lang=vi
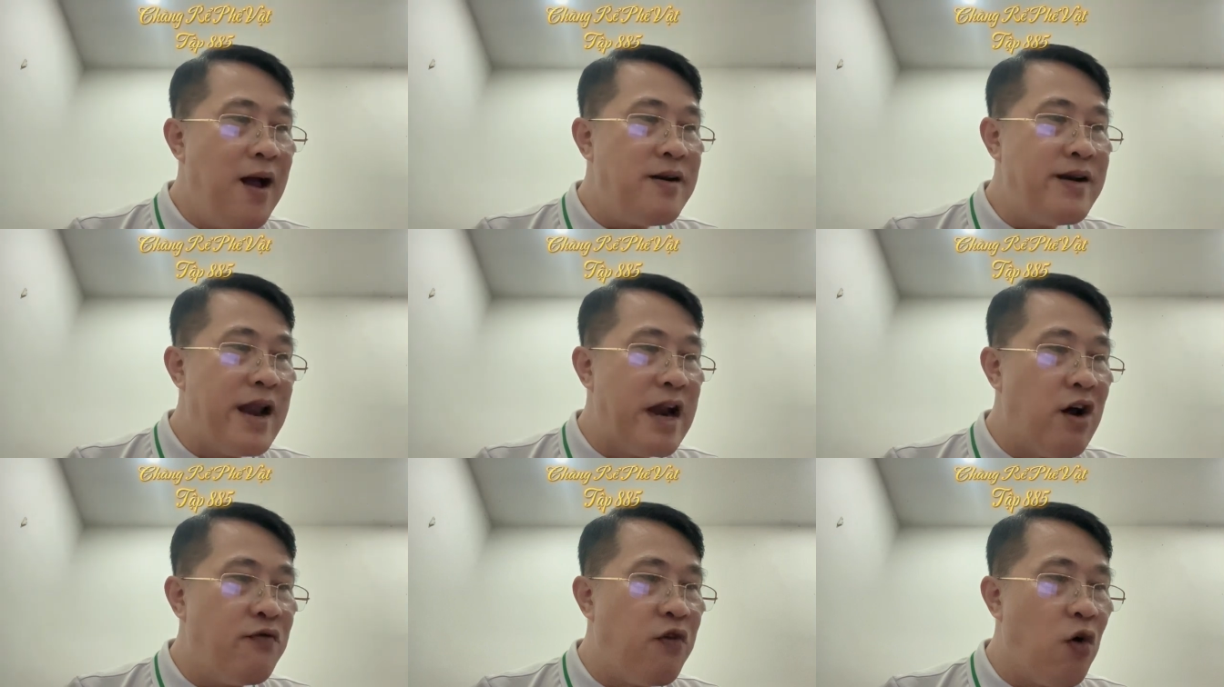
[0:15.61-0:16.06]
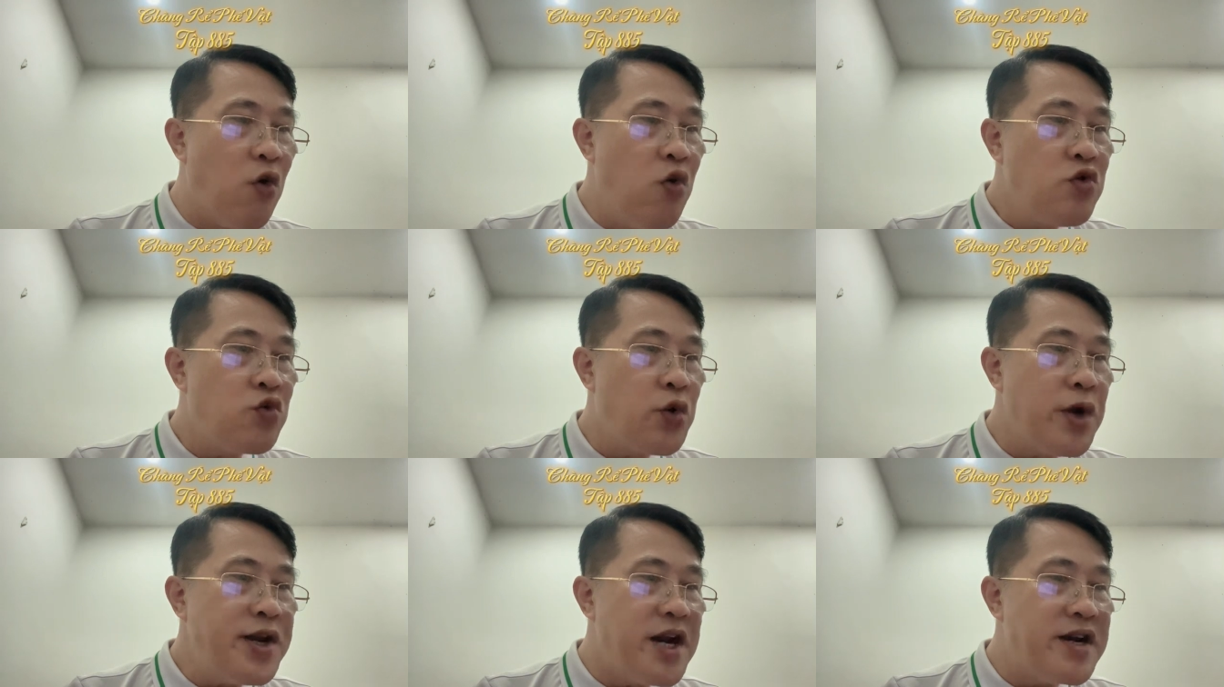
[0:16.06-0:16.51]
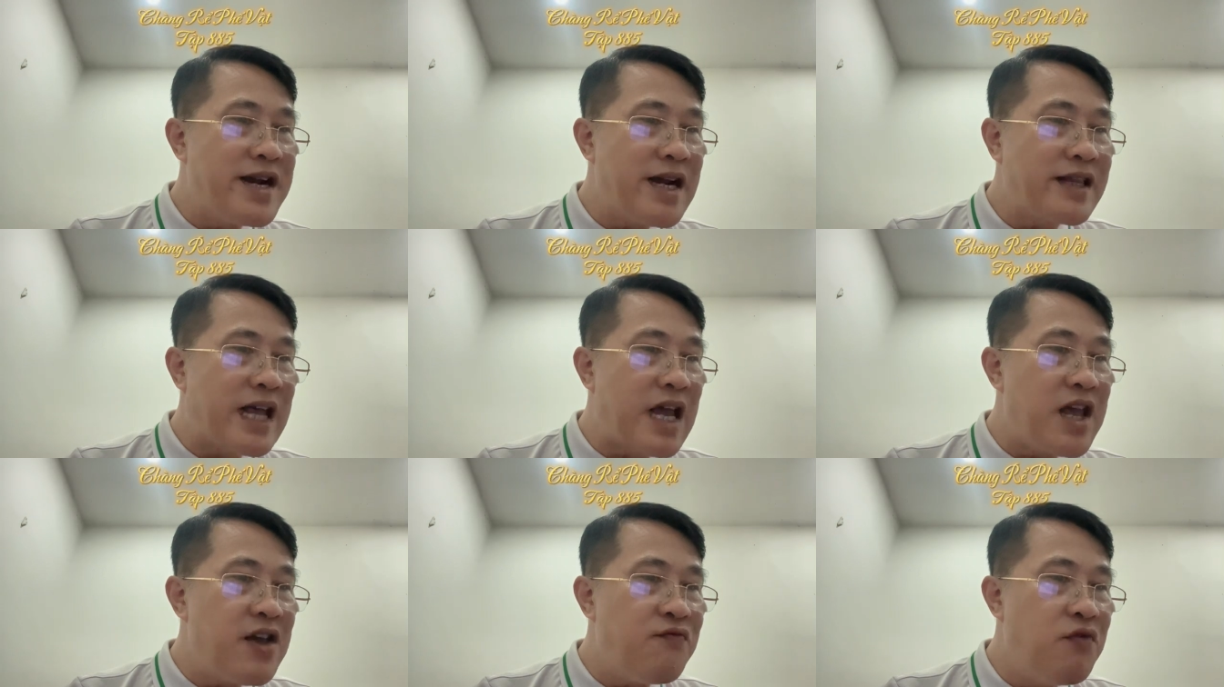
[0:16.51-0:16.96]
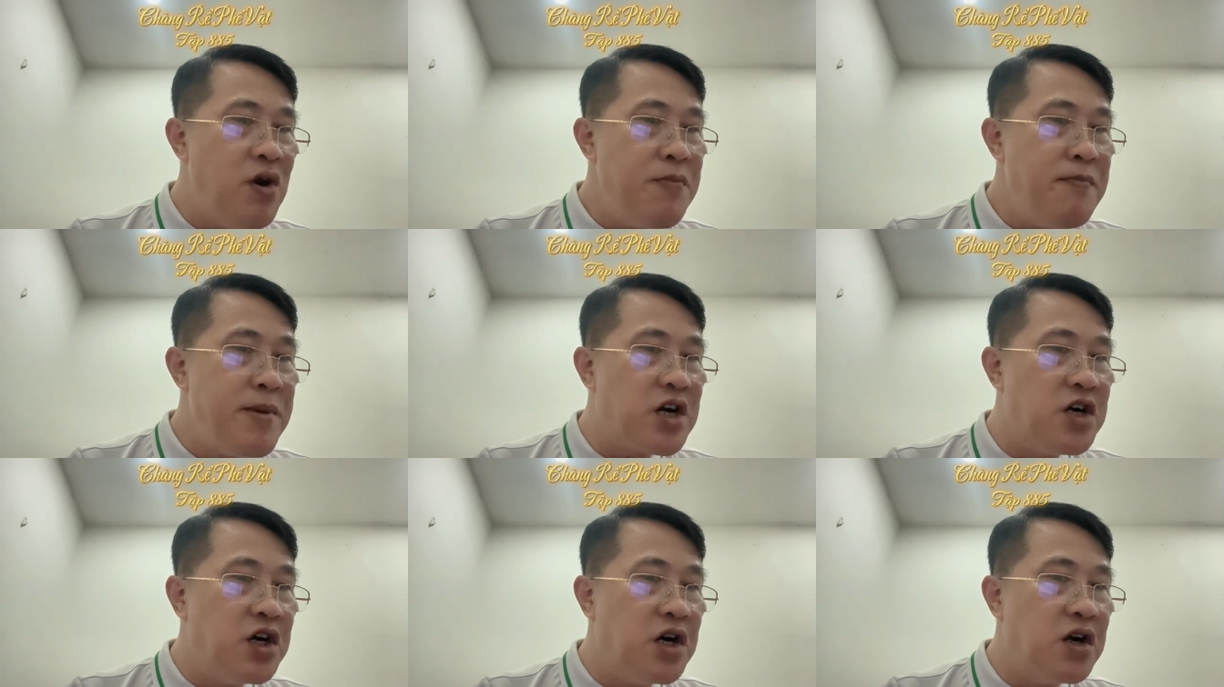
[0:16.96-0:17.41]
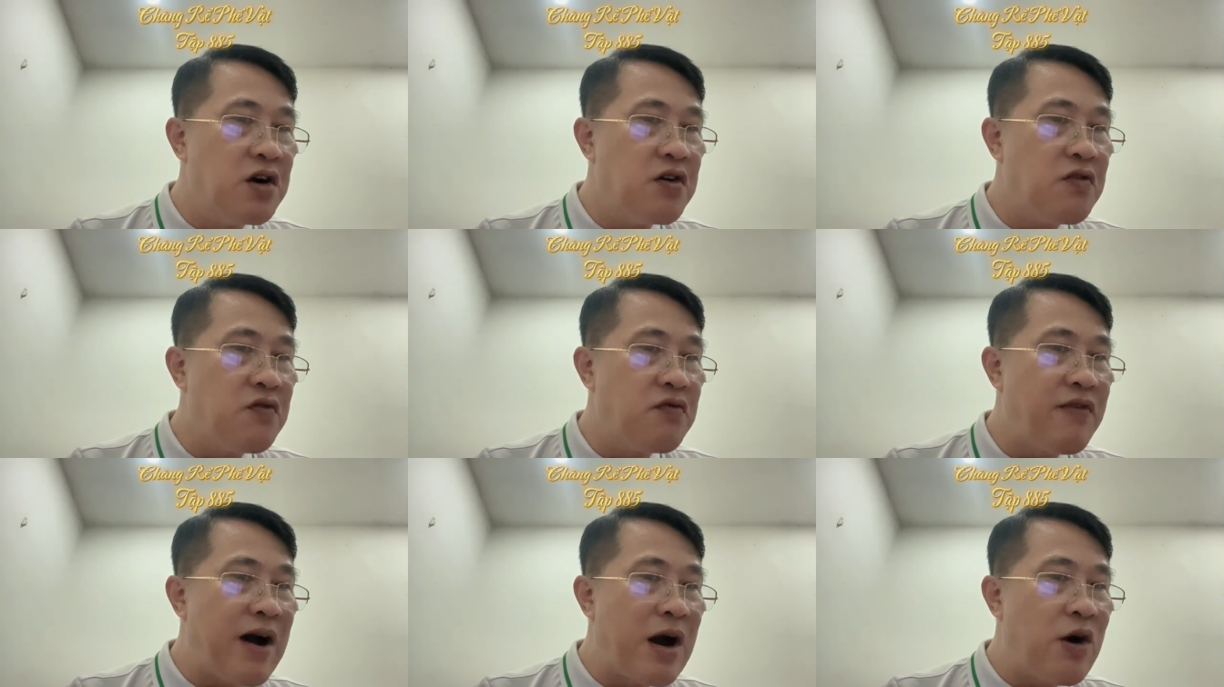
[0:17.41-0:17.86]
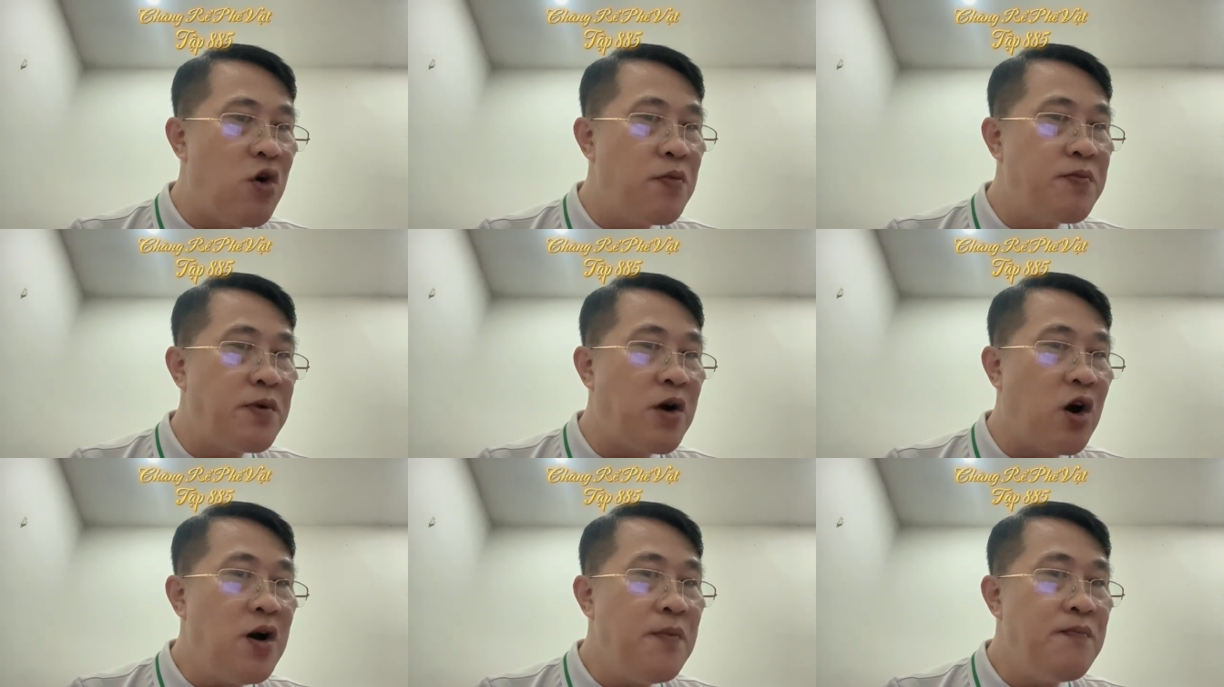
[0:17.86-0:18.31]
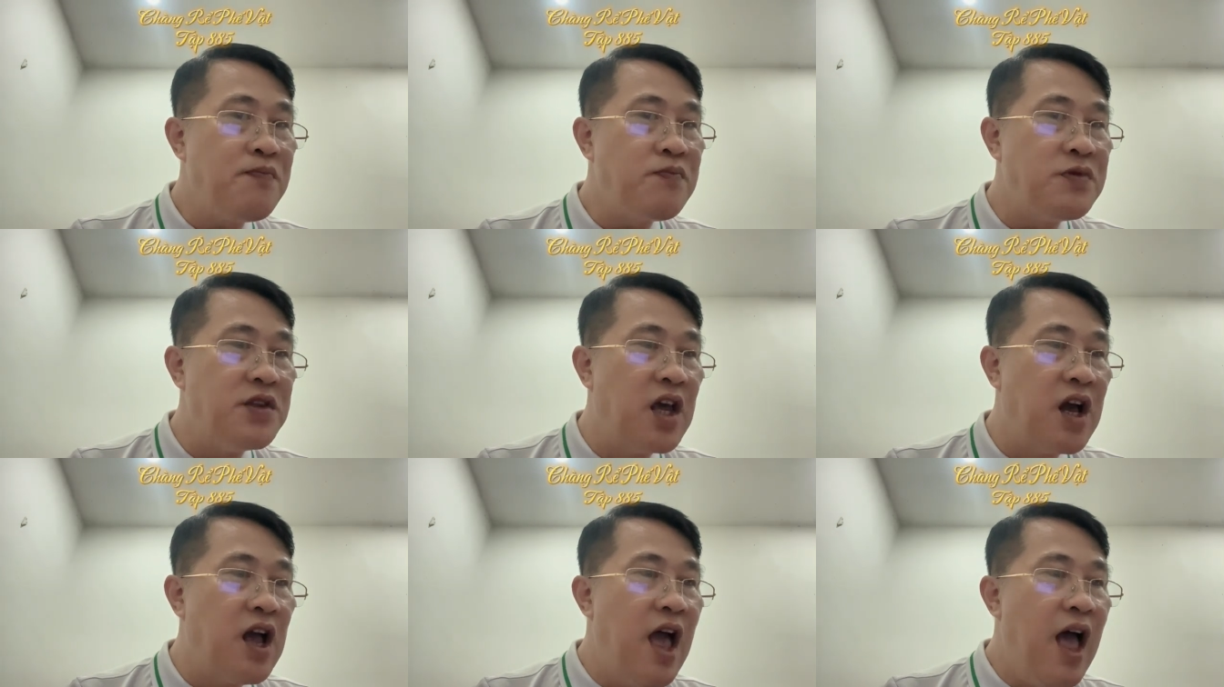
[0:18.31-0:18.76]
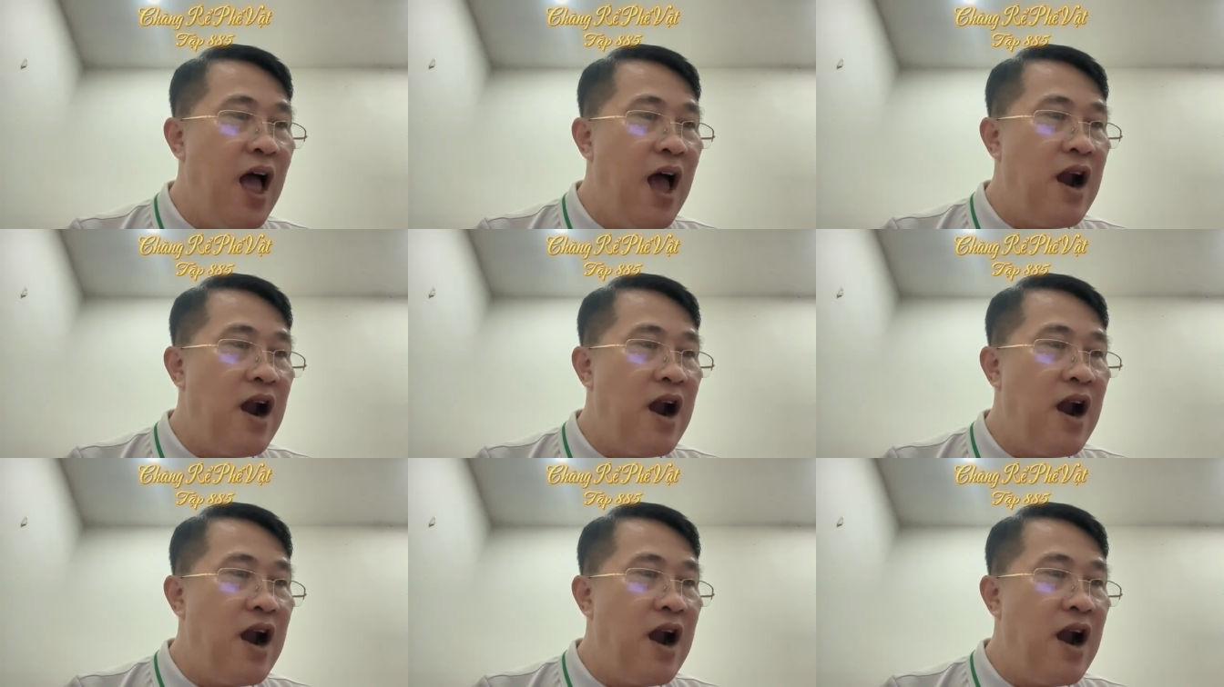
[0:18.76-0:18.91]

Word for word: Nên là Vũ quyết định ra tay với Mỹ Cường vào hôm đó Nhưng